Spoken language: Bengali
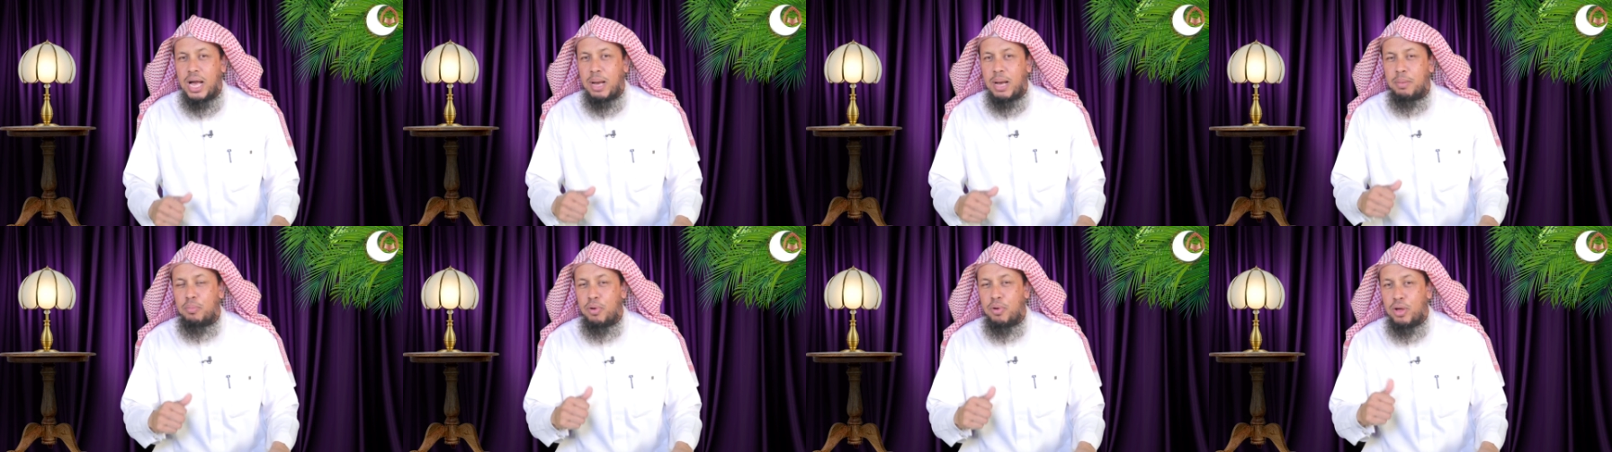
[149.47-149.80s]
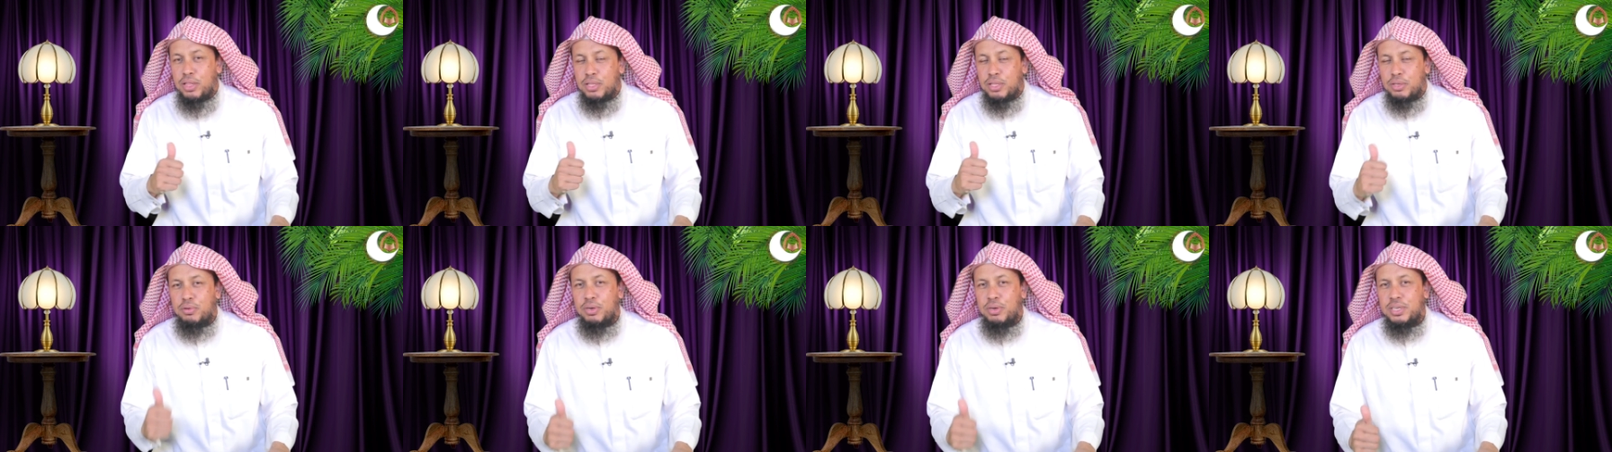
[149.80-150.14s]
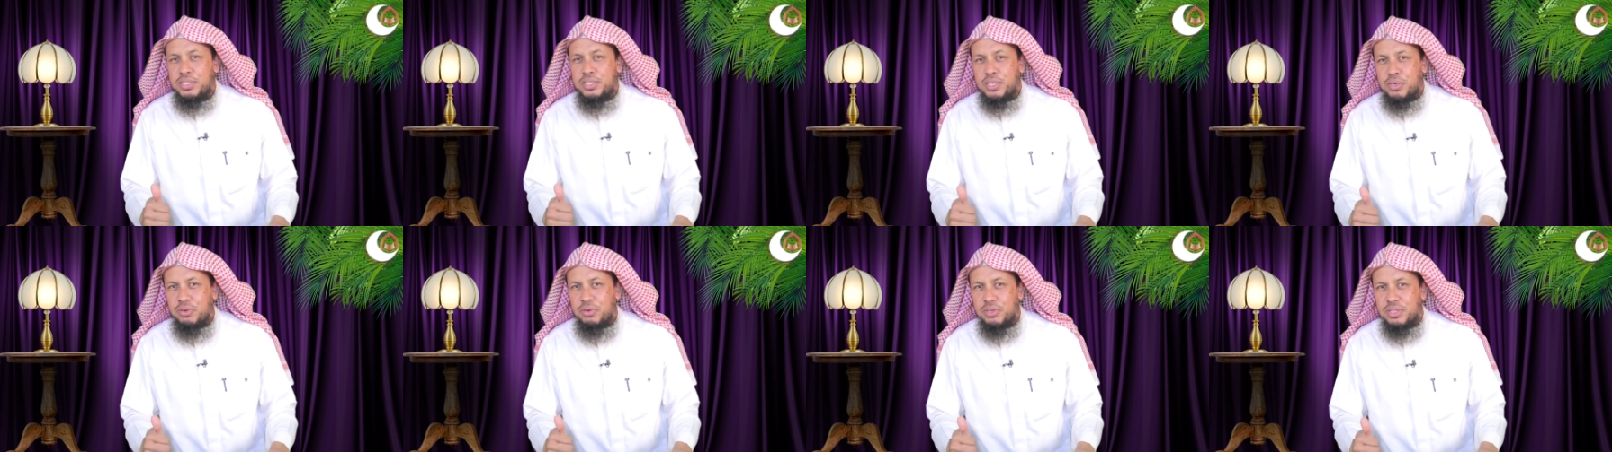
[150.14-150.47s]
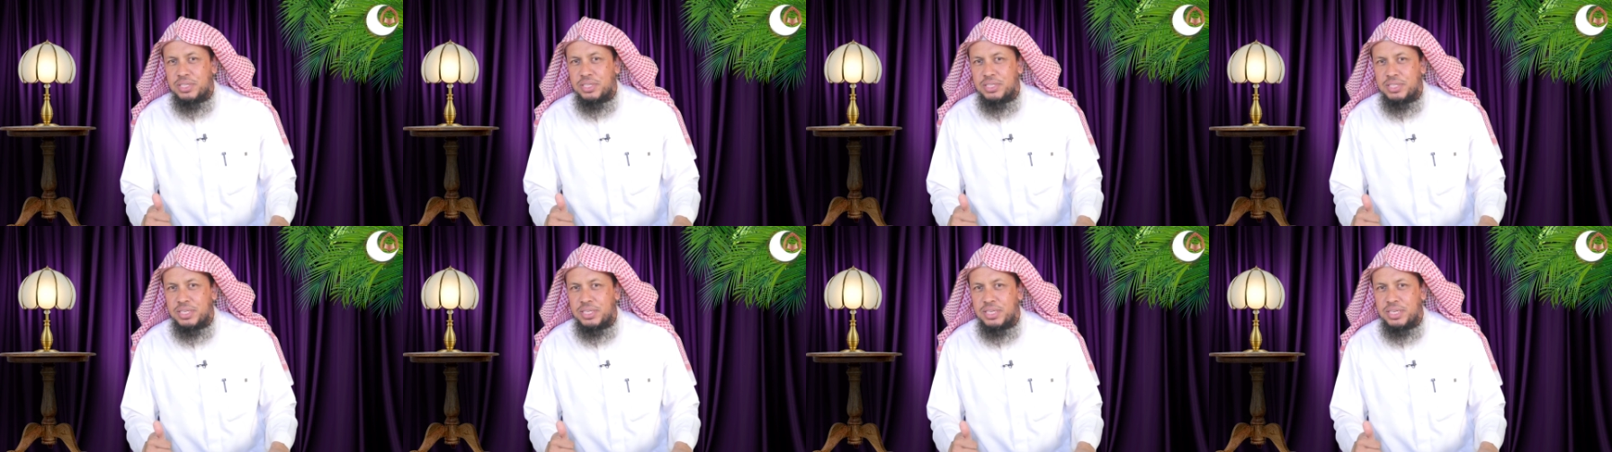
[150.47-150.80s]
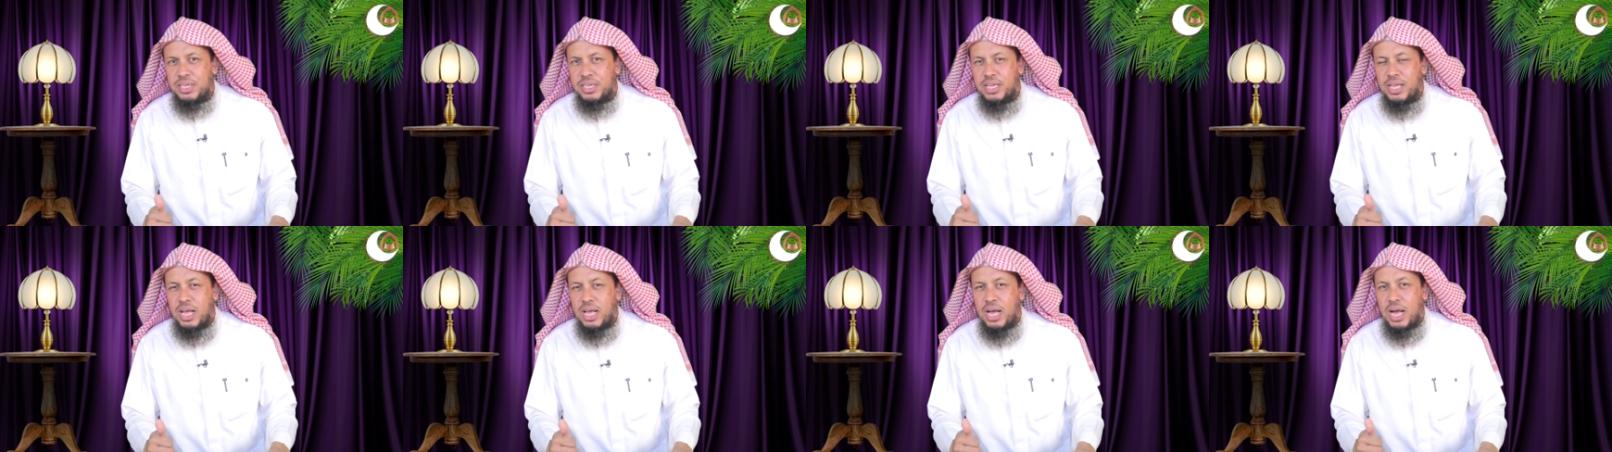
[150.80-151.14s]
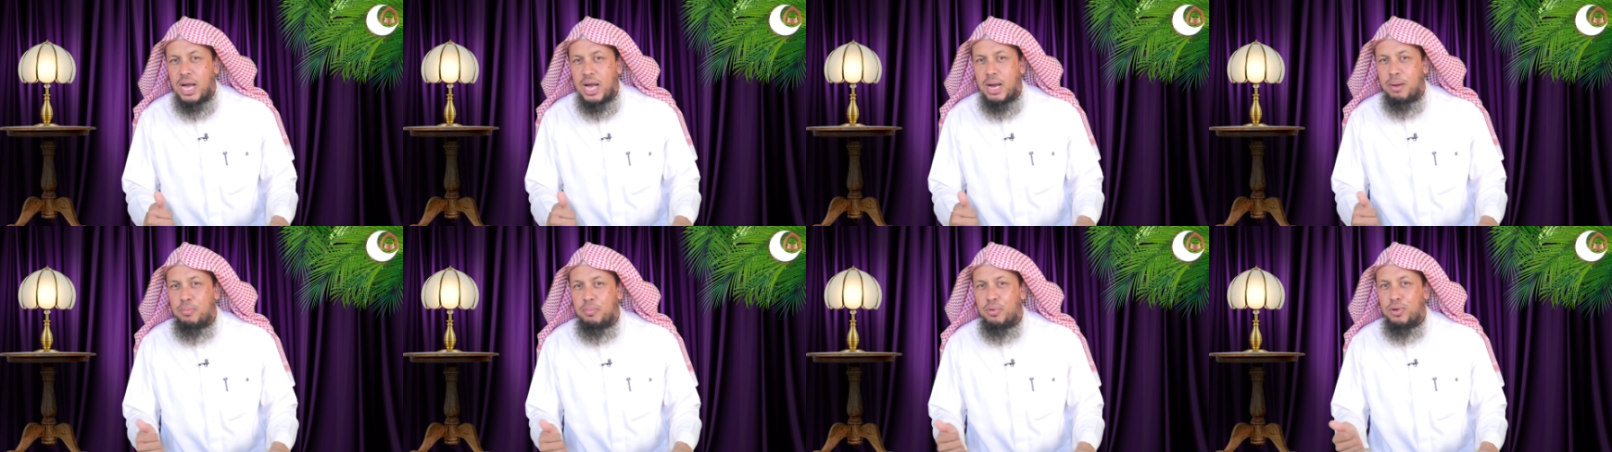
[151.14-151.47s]
আমলগুলি যে করতেছি
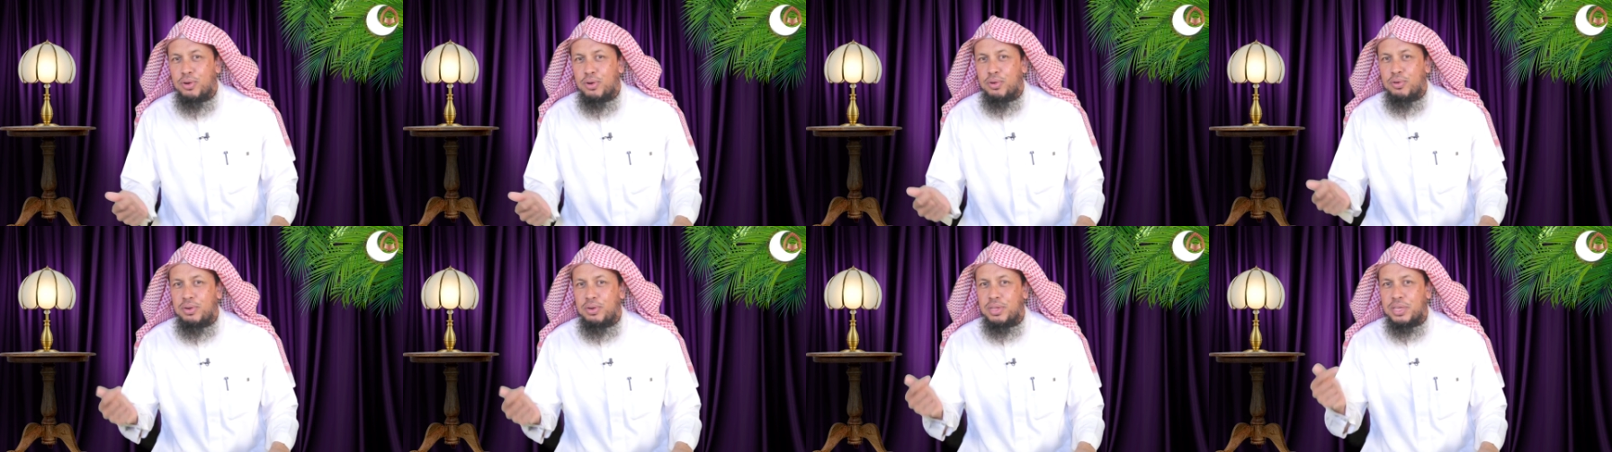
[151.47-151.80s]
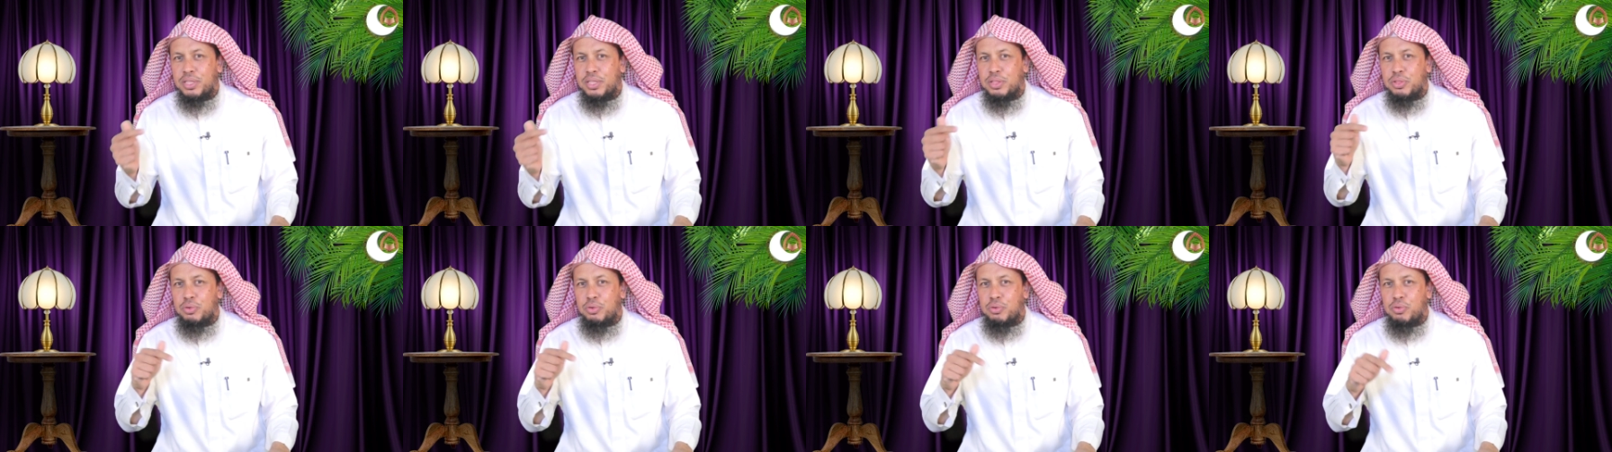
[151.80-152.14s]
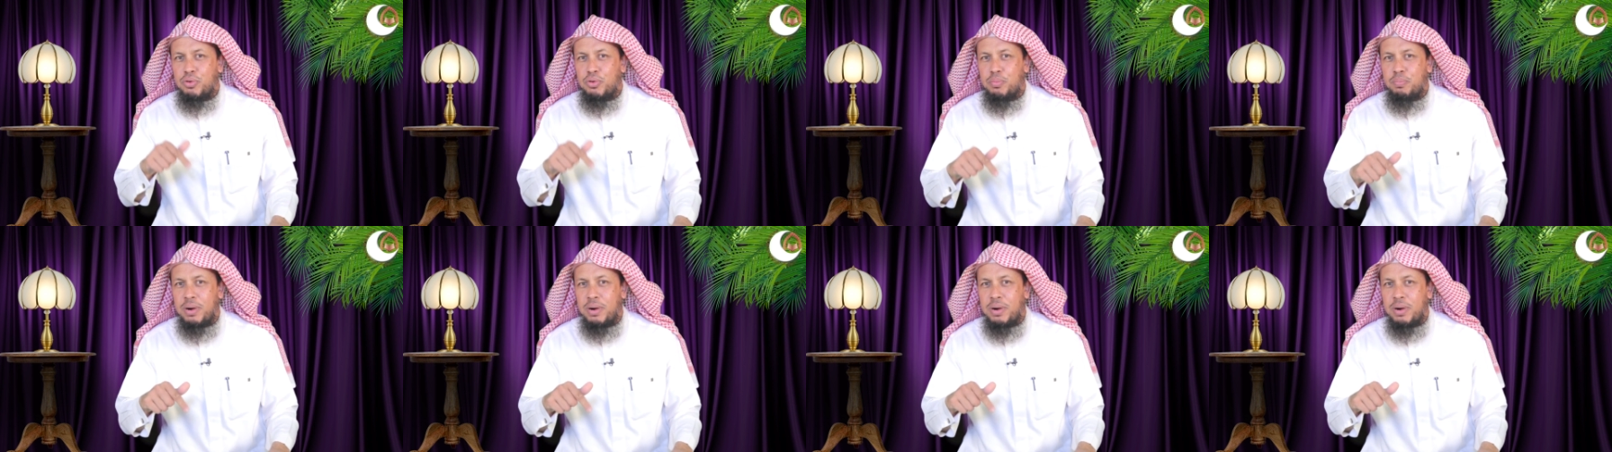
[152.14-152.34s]
আমলগুলি কিন্তু